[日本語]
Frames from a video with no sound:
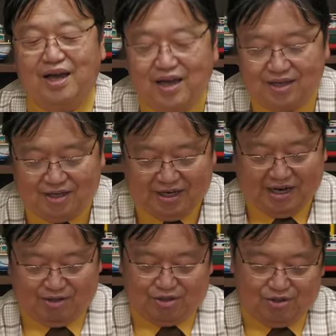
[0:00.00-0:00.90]
演技
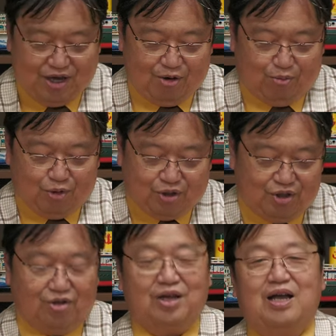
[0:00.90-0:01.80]
がすげえ面
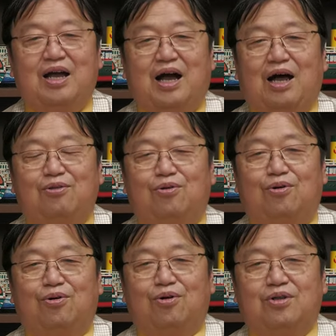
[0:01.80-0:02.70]
白い。あ
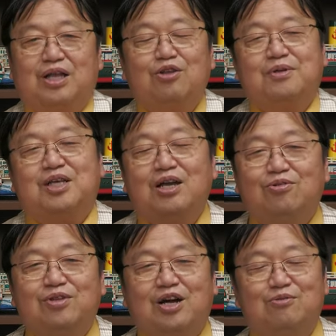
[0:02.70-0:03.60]
の例えば斎
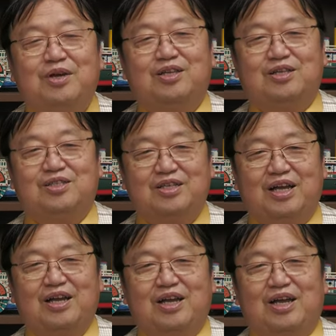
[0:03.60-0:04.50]
藤工がです
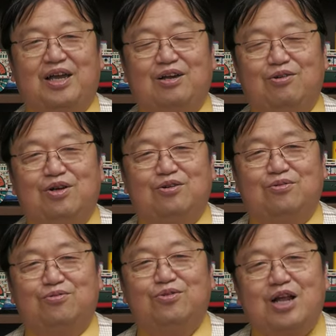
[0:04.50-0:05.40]
ね、えー、
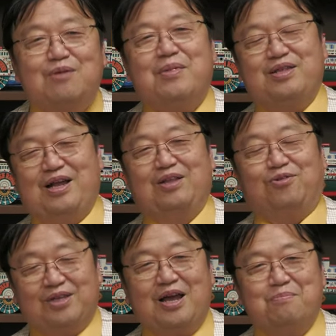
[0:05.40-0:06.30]
ウルトラマンな
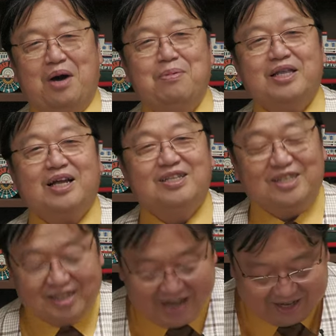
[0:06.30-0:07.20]
のでまばたき
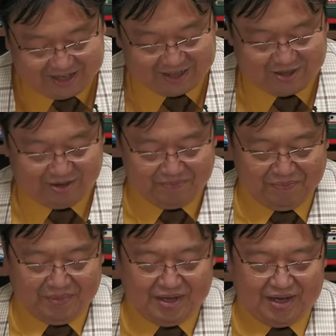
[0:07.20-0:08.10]
しないんですよ。
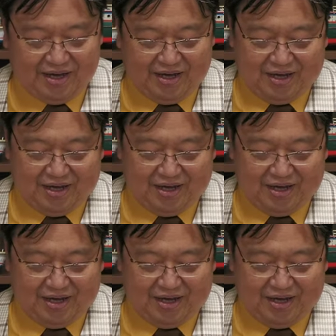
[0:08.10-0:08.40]
で、